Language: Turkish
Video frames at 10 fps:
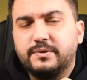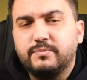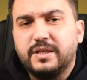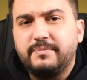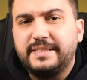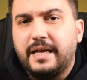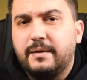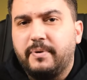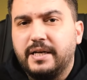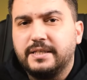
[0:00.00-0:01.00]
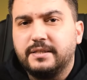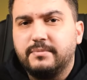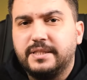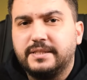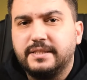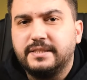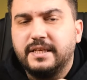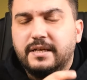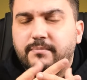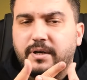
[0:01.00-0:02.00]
kısmında bizlerle paylaşabilirsiniz.